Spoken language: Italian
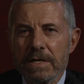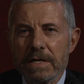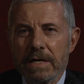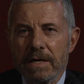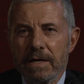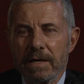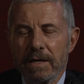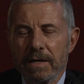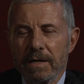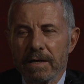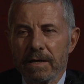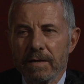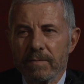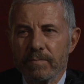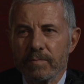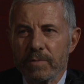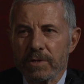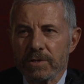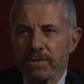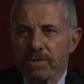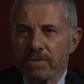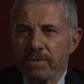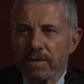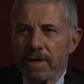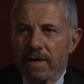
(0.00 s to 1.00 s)
eh,
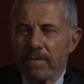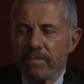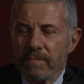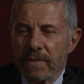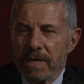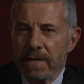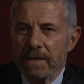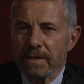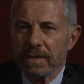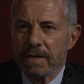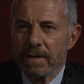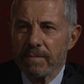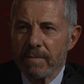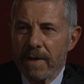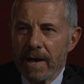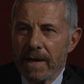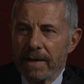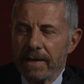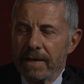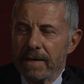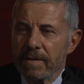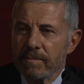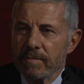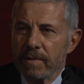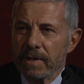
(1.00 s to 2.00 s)
personalmente, ma
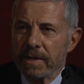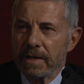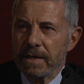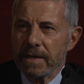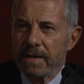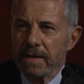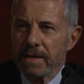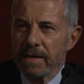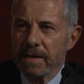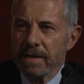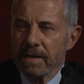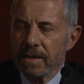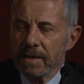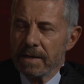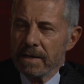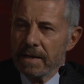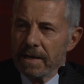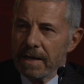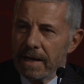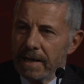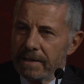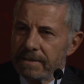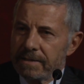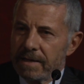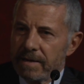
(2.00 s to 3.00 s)
anche perché
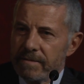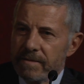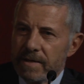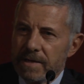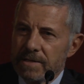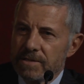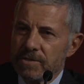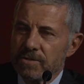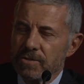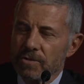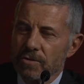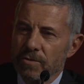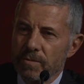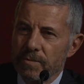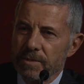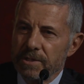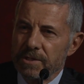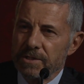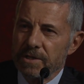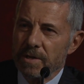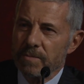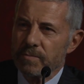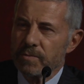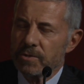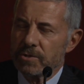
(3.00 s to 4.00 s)
attraverso, come
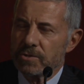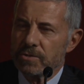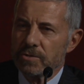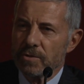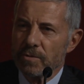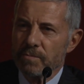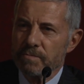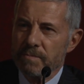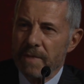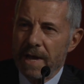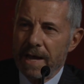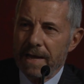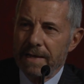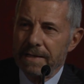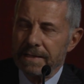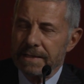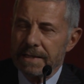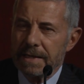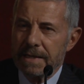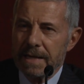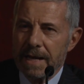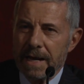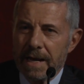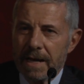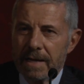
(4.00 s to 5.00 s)
diceva il professor
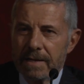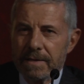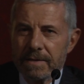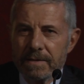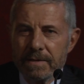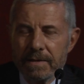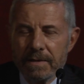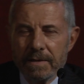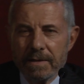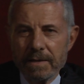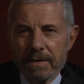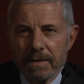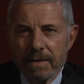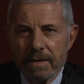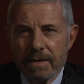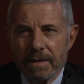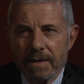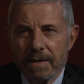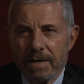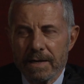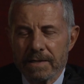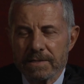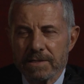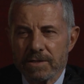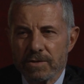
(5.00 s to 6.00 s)
Baldi, la, eh,
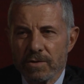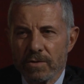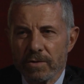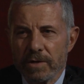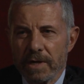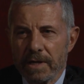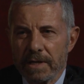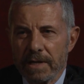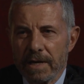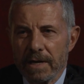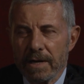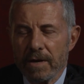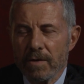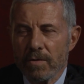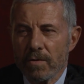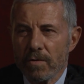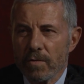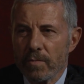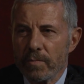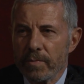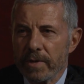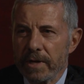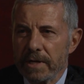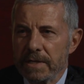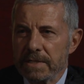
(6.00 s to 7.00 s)
la, storia delle
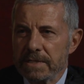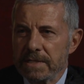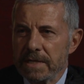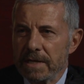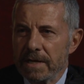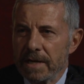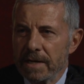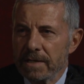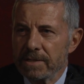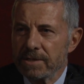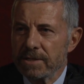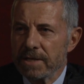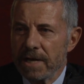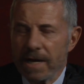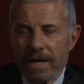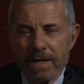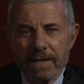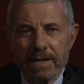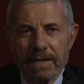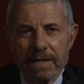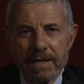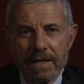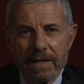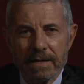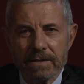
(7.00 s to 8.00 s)
opere si legge
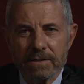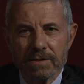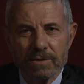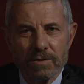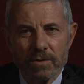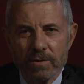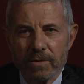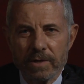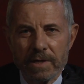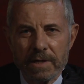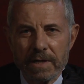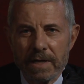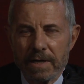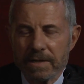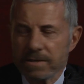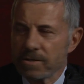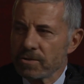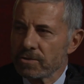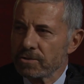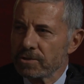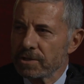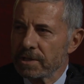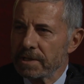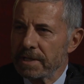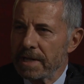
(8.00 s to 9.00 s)
anche la storia della
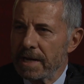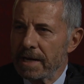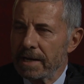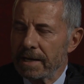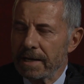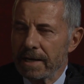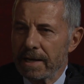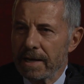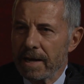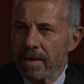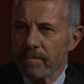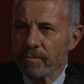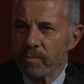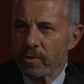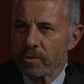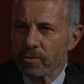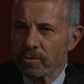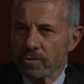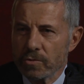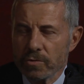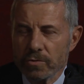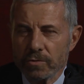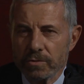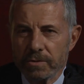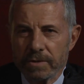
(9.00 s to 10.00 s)
società che le ha
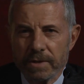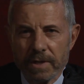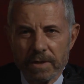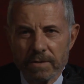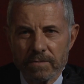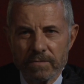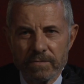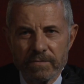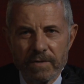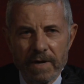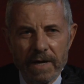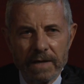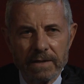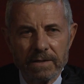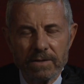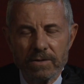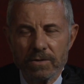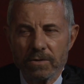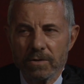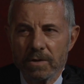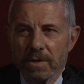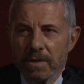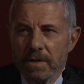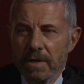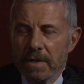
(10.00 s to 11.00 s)
prodotte, un
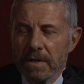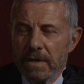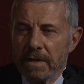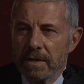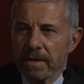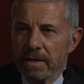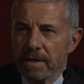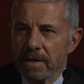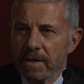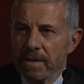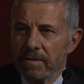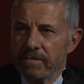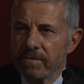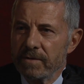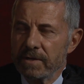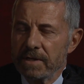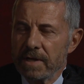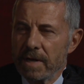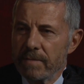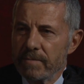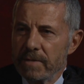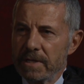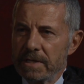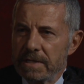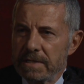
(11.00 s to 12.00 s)
fatto eh,
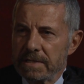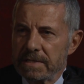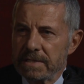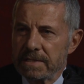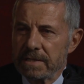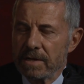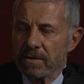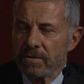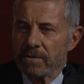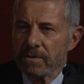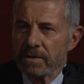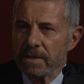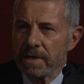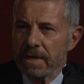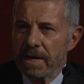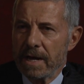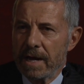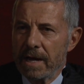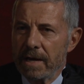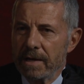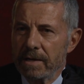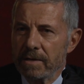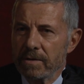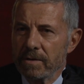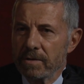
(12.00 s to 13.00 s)
effettivamente
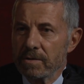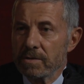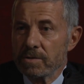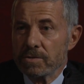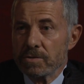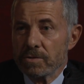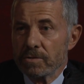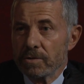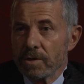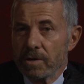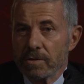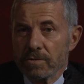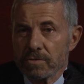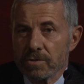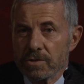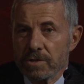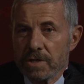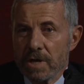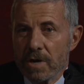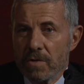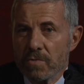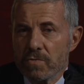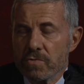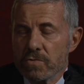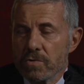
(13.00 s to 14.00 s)
straordinario e questo credo
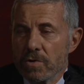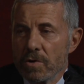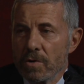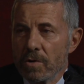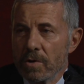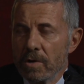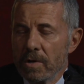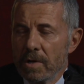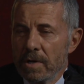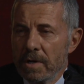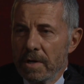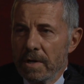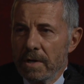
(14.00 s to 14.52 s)
sia uno